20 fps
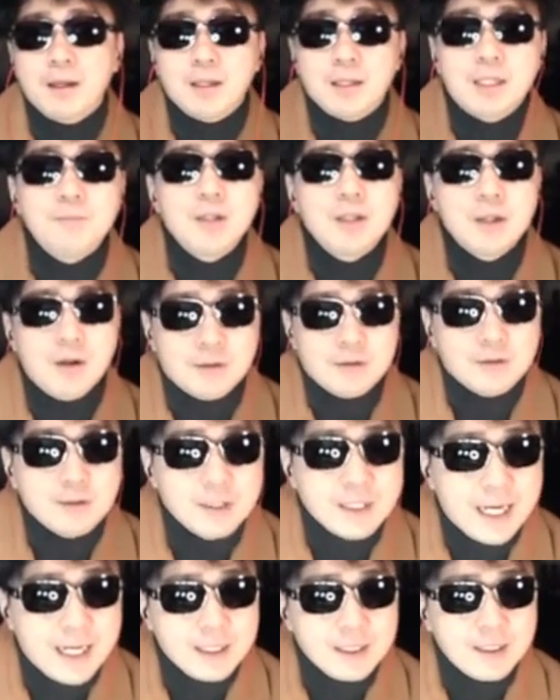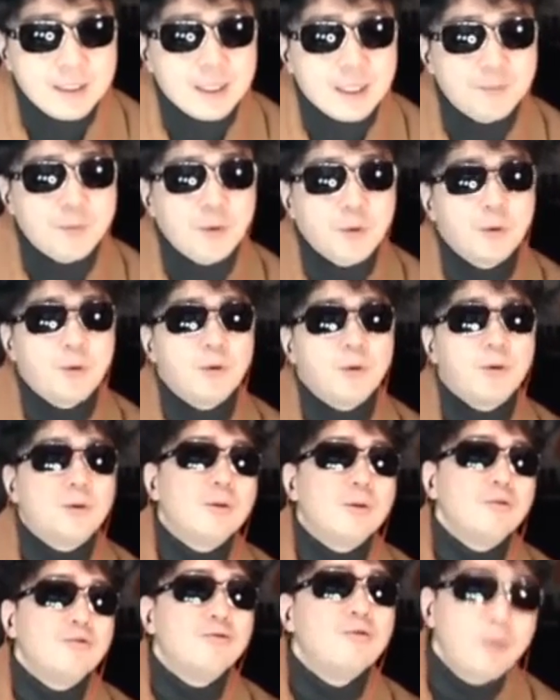김기현 당대표
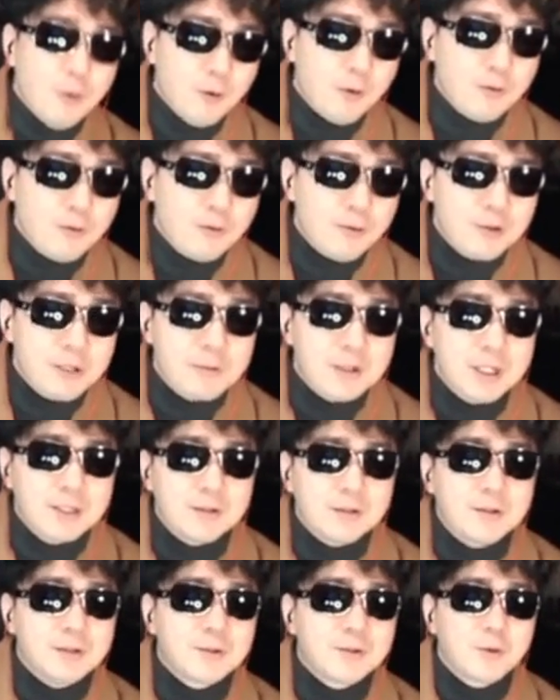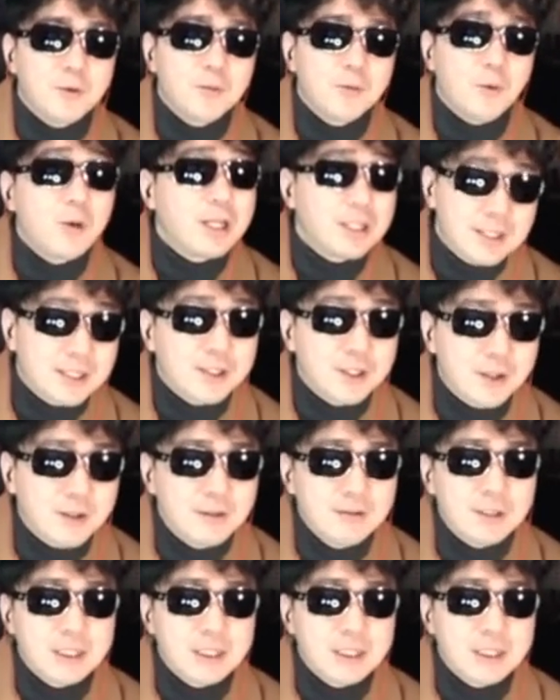후보님께서 좀 논란이 됐죠.